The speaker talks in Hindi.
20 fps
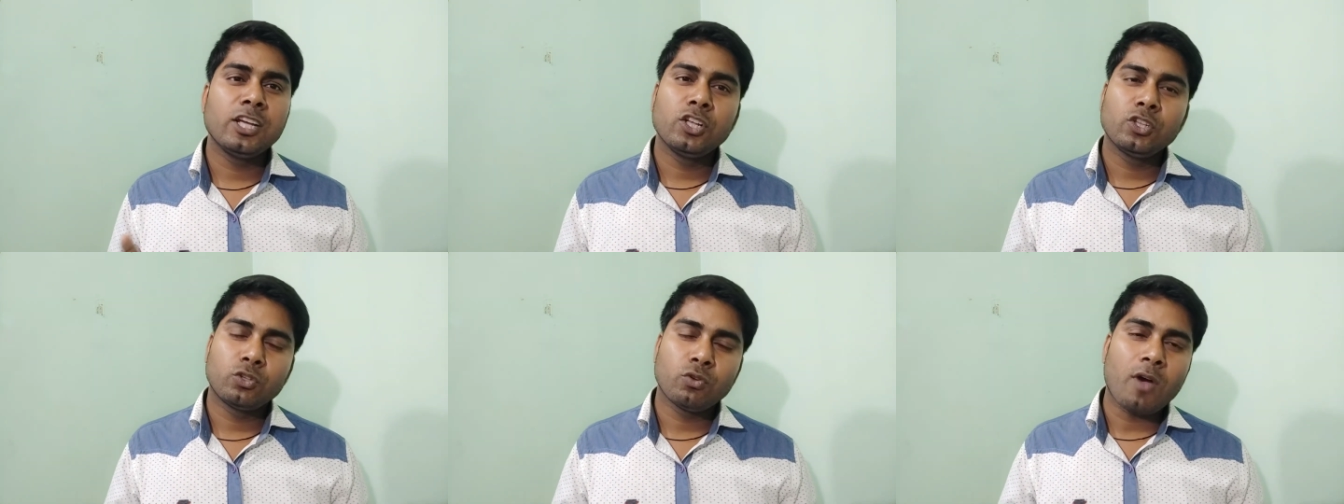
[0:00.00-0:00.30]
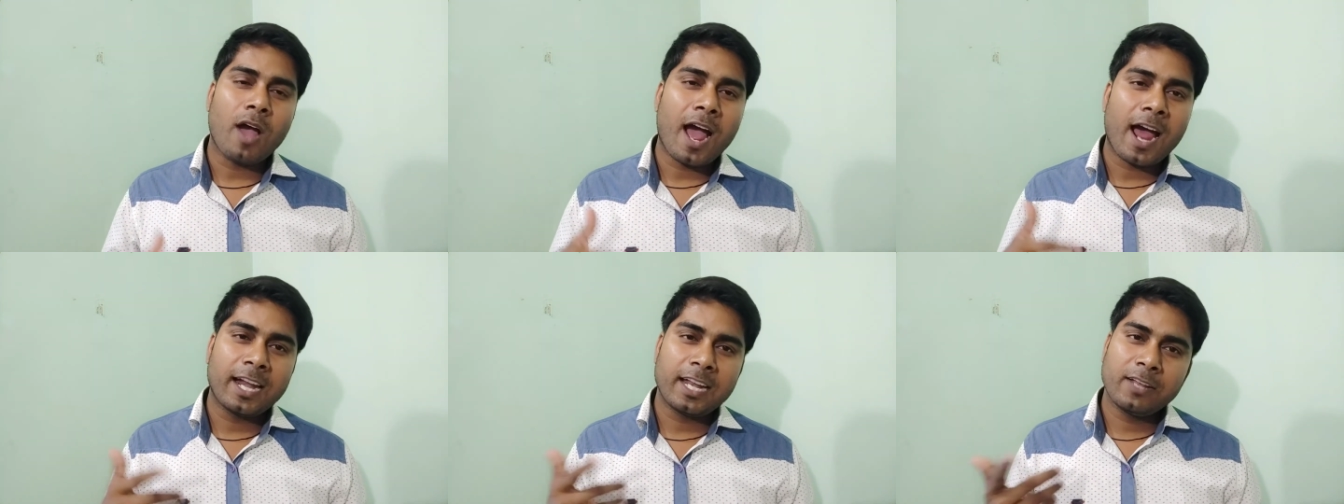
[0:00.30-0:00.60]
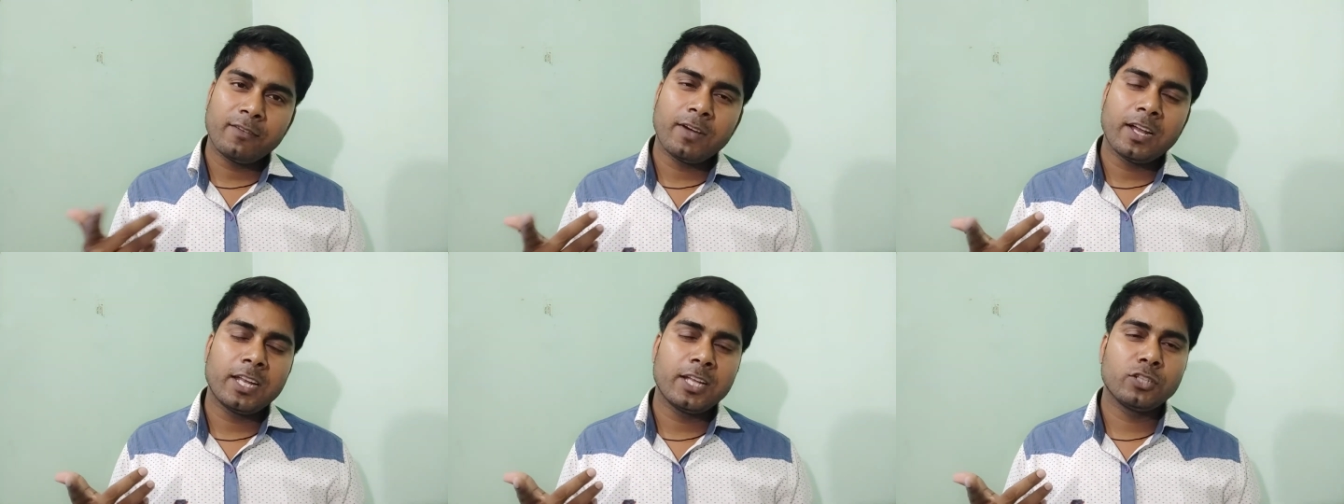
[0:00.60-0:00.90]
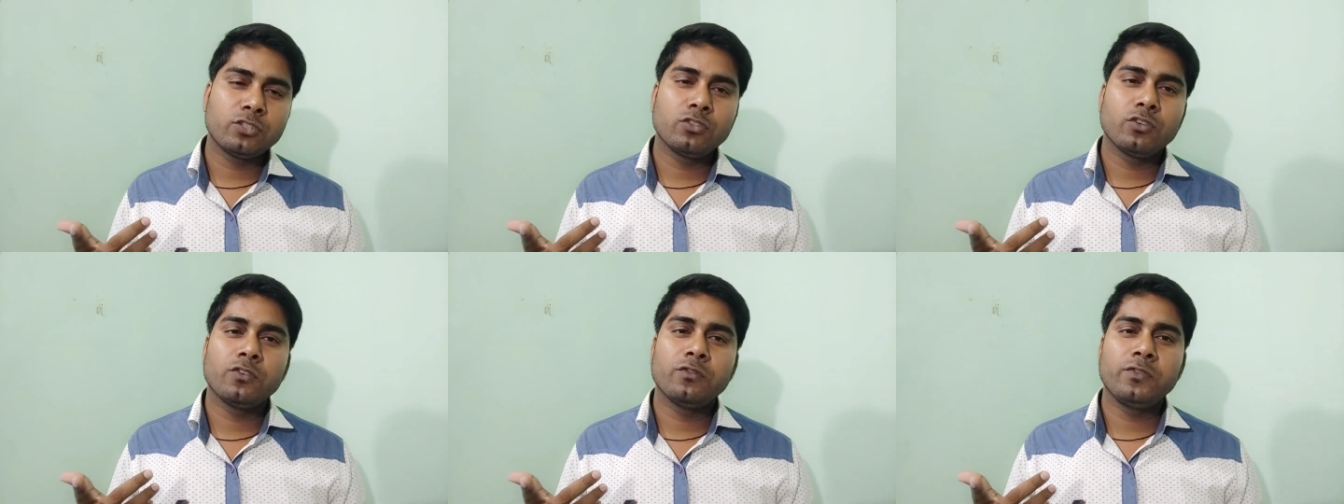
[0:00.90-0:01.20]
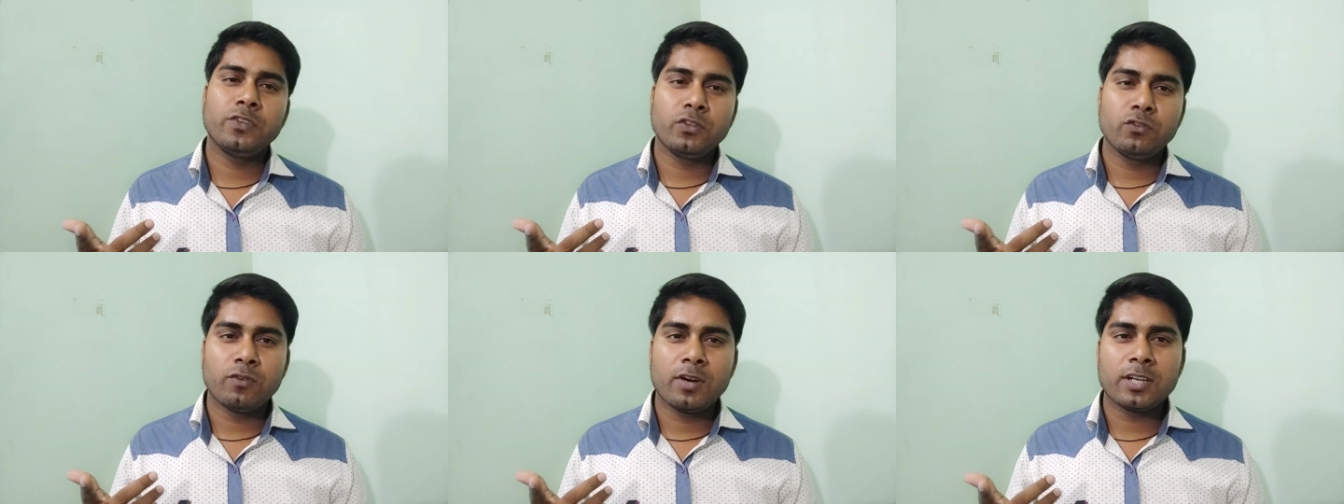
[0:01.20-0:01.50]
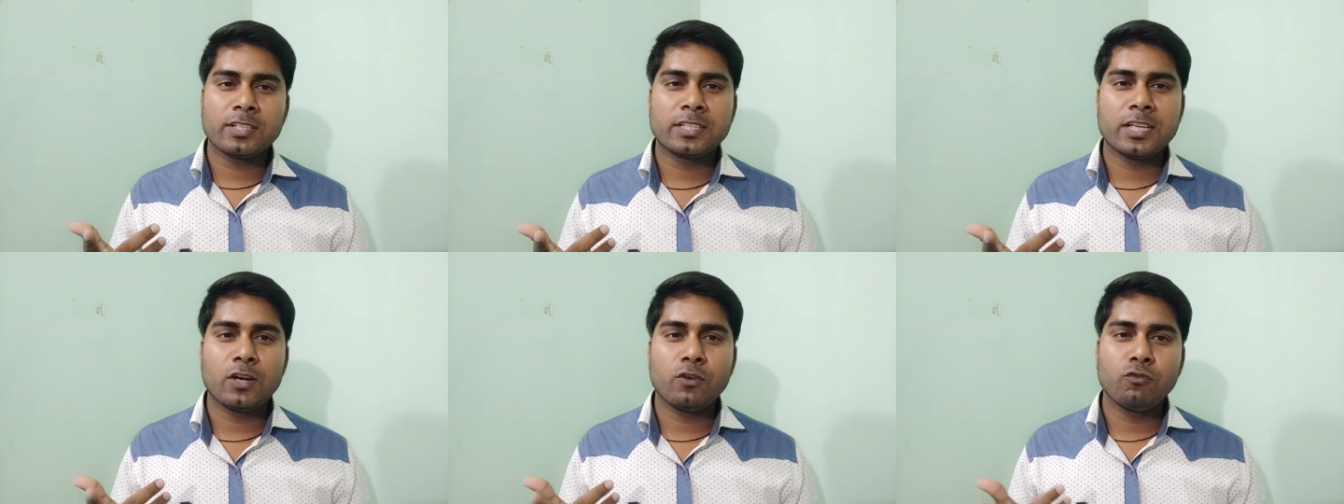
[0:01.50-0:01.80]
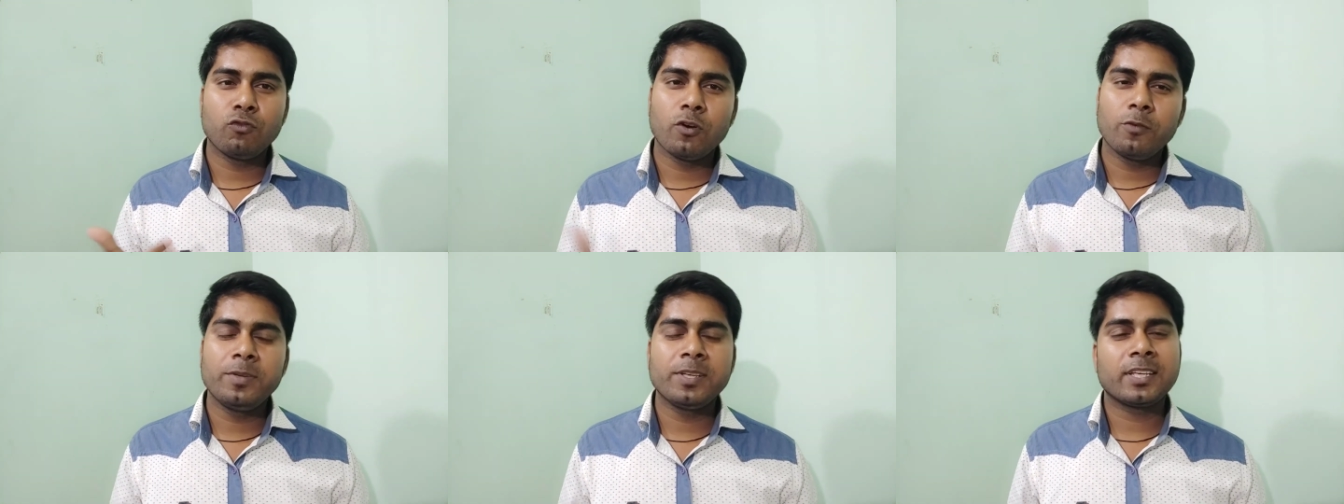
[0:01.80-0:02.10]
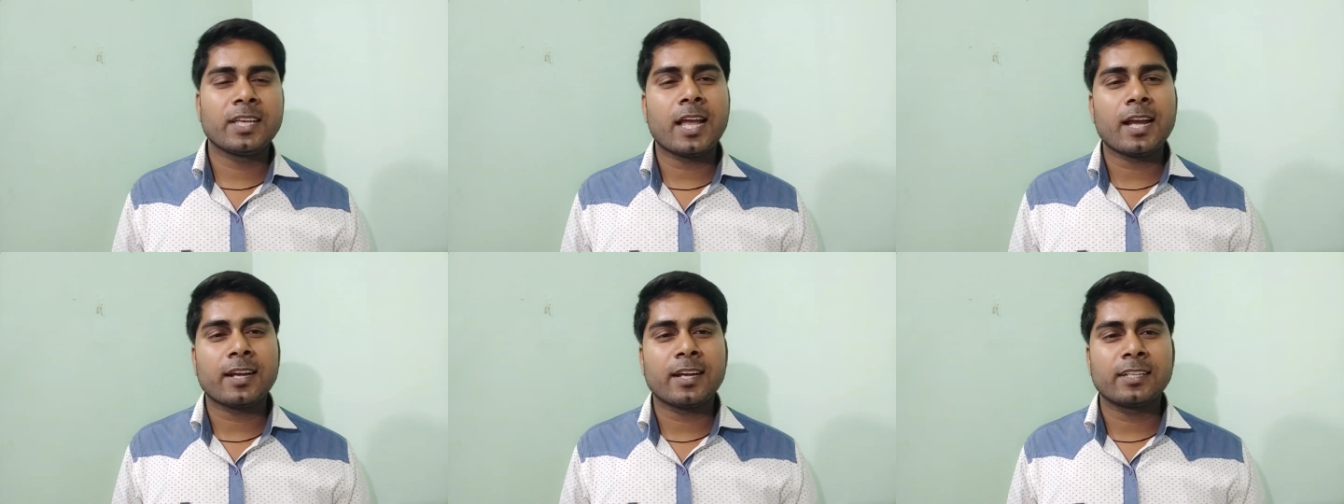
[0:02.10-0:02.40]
तो आने वाले जो व्यूवर्स हैं वो भी क्या